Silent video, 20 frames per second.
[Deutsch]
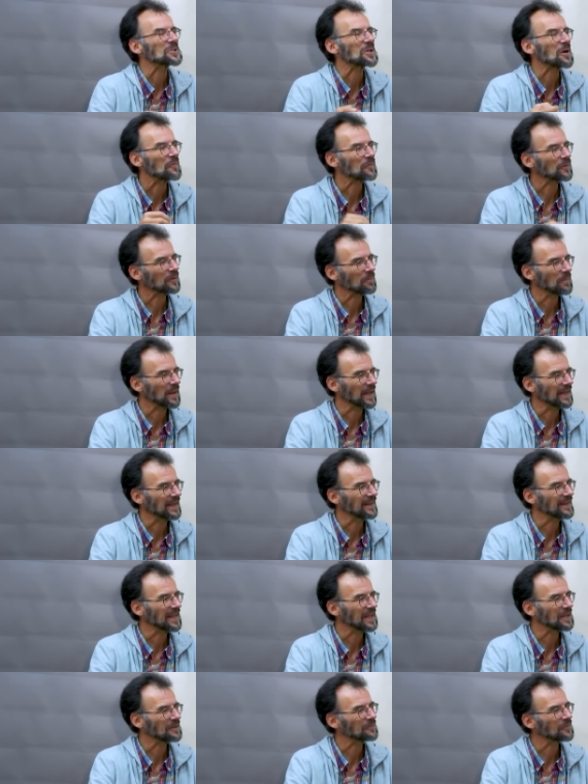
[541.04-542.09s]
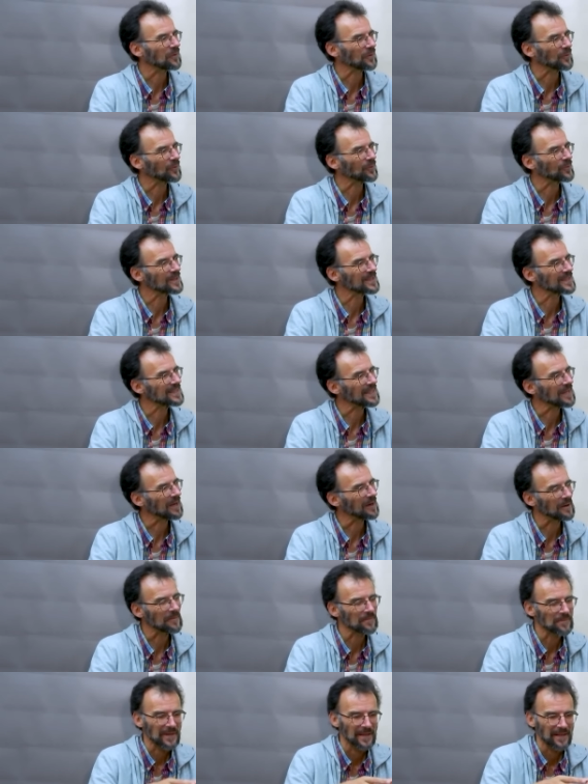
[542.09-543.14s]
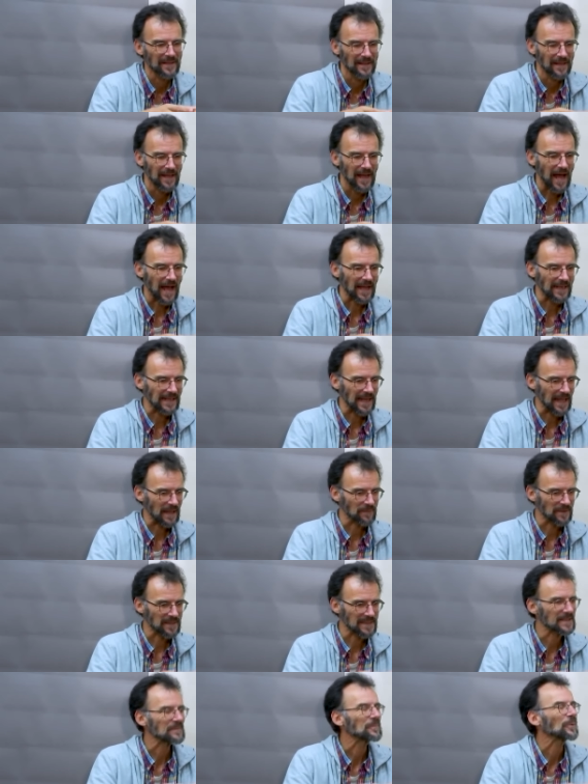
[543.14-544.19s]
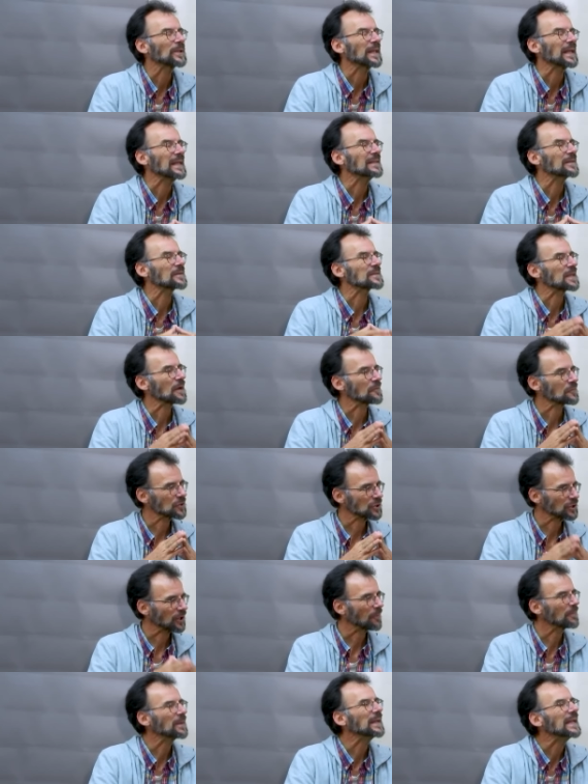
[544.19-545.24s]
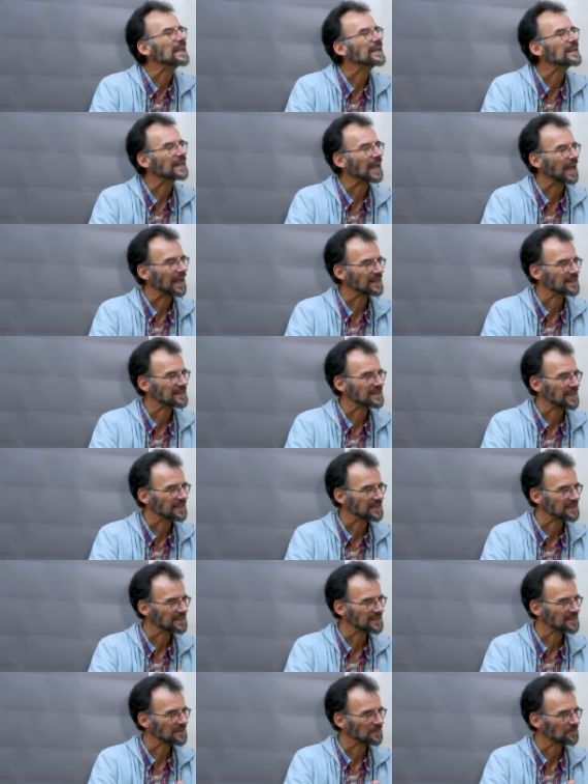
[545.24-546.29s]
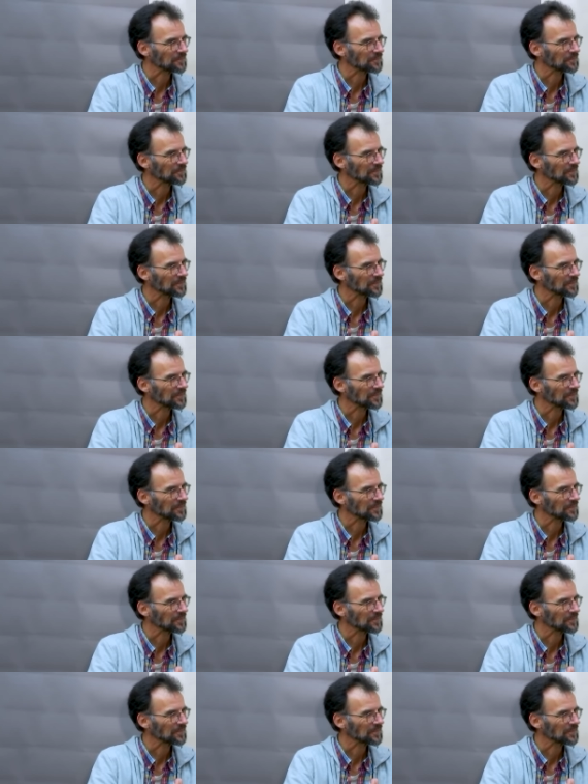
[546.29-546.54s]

schafft Benedikt von Nursia ein Lebensmodell, das auf Stabilität setzt.